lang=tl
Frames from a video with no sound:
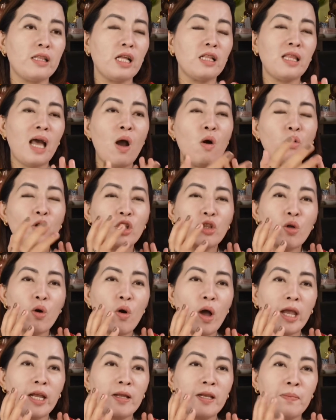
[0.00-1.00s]
at ang taong ito
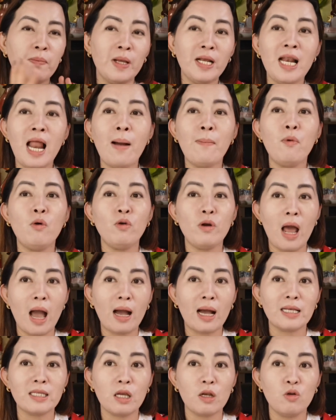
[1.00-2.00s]
ay bigla mong
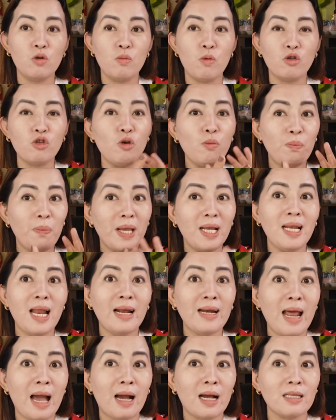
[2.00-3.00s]
nakasalubong, yung
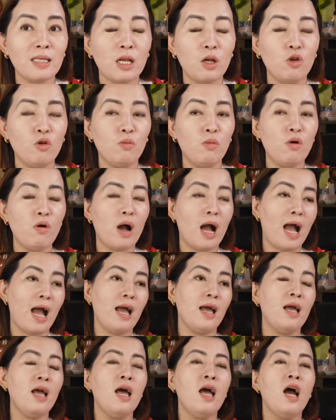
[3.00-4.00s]
biglang nakasalubong
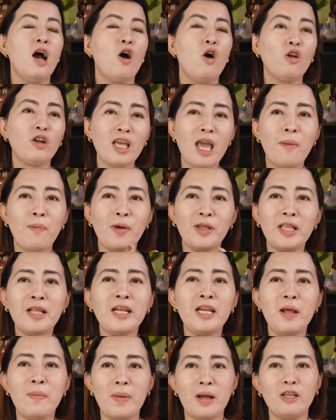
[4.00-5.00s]
ha, or kaya pwede
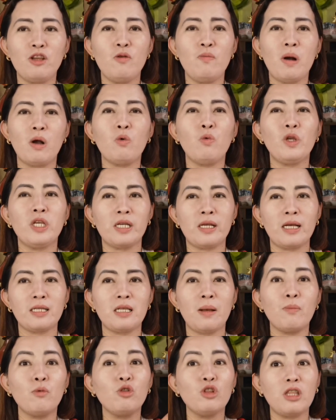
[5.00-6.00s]
rin naman yung mag-wish ka
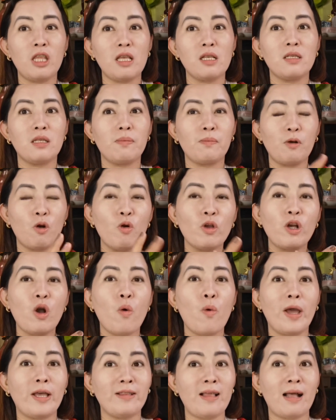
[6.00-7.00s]
sa buntis kung
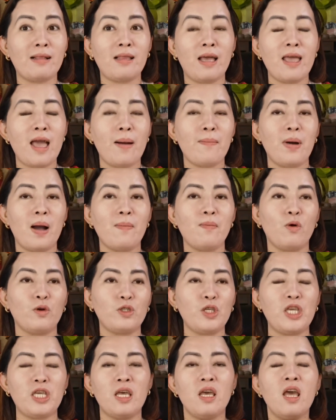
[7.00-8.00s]
ikaw ay tataya mga
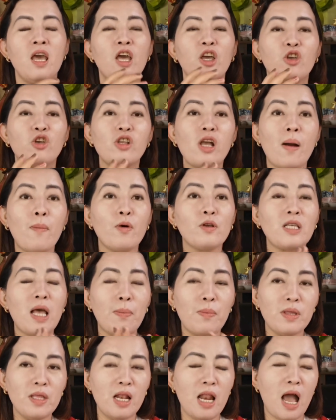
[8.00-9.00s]
bossing. Yun nga po
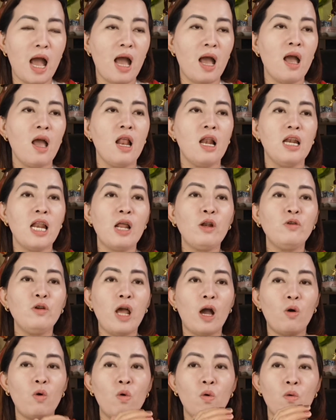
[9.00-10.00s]
sabi nila, lalo
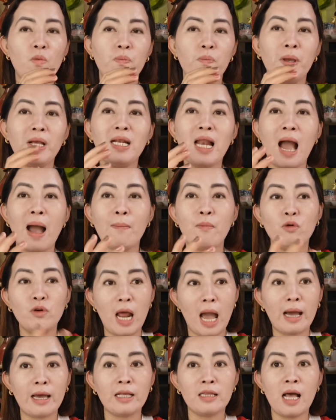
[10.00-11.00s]
na kung bigla mong
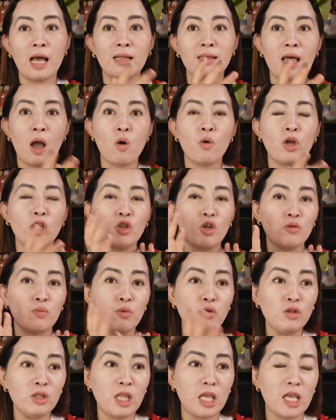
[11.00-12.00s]
nakita ang taong ito
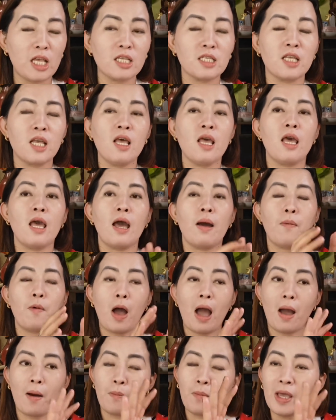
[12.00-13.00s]
at buntis,
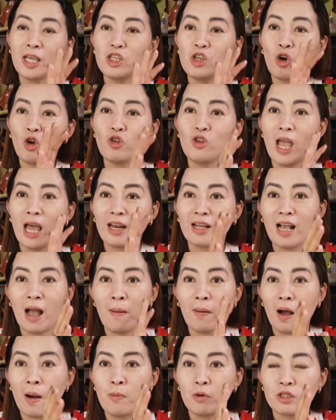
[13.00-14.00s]
uh, medyo kunyari
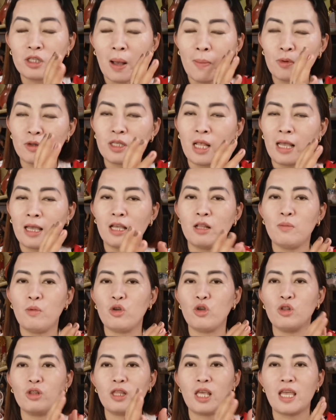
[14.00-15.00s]
ka, kamus-kamustahin
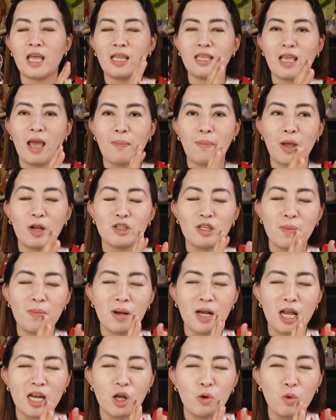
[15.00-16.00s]
mo yung tiyan niya, pero sa
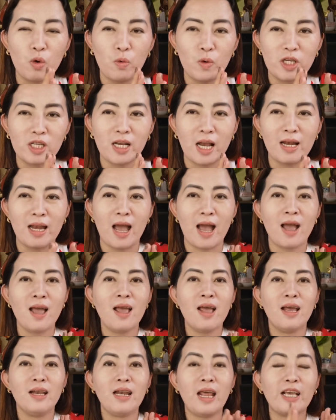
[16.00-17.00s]
baga nagwi-wish ka na
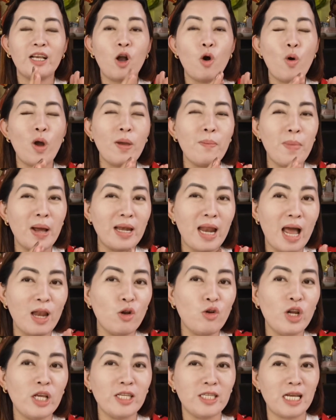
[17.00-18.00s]
na ikaw ay
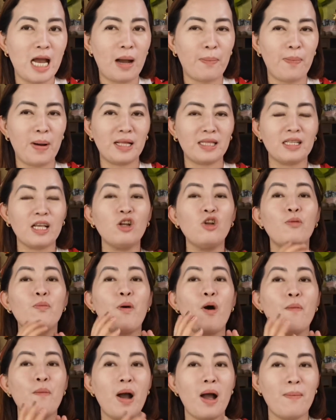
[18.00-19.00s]
manalo ng jackpot.
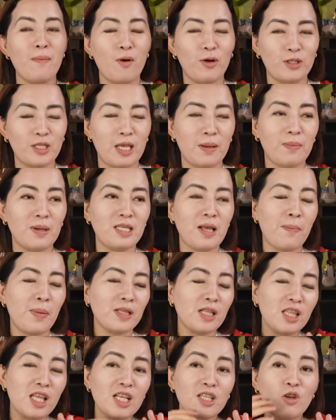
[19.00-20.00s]
Ganun po mga bossing. Basta
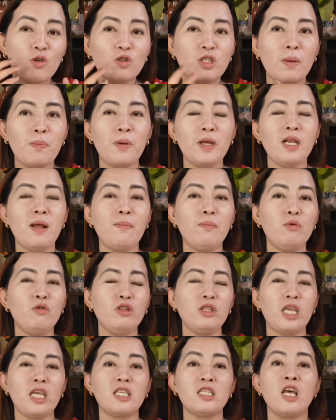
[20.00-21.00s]
pagdating sa usapin ng
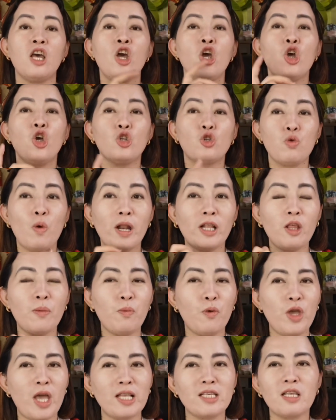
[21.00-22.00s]
buntis,
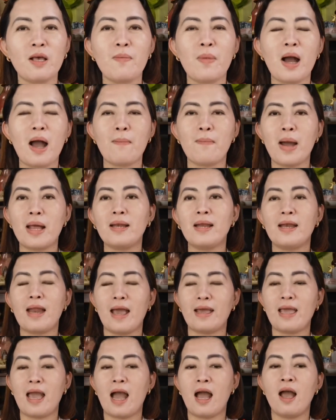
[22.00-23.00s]
swerte po yan sa mga
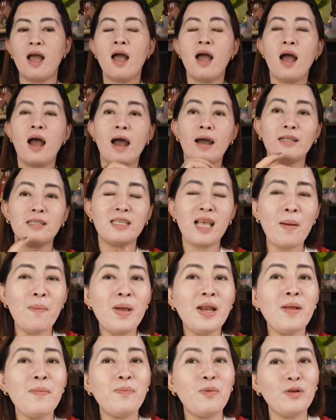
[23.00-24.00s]
mananaya. At
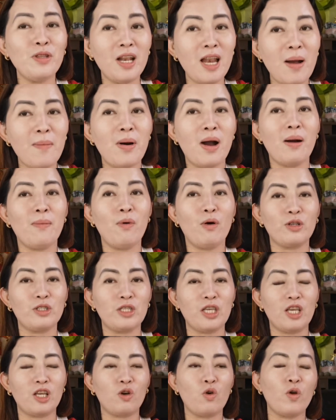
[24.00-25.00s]
sabi rin po nila mga
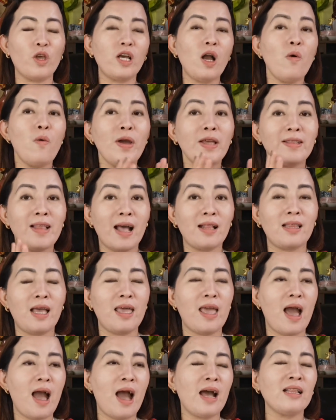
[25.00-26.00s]
bossing ko, ikaw ay
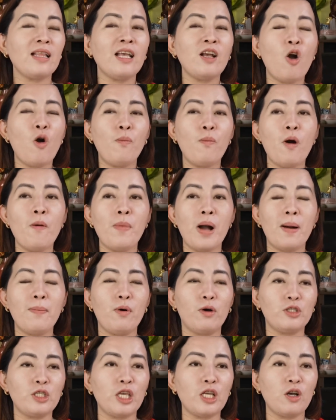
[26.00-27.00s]
tataya. At ikaw po mga
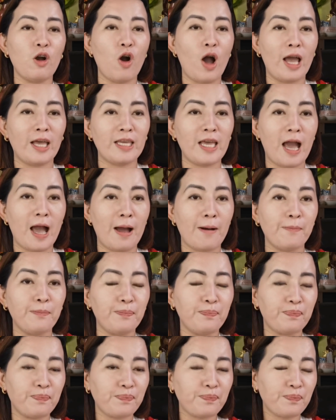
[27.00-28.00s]
bossing ko ay
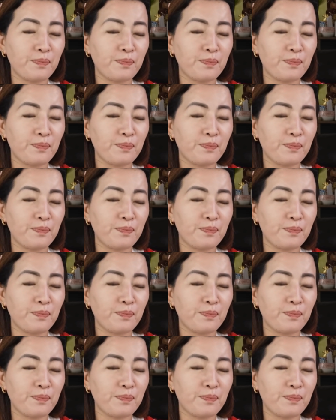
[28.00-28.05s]
um,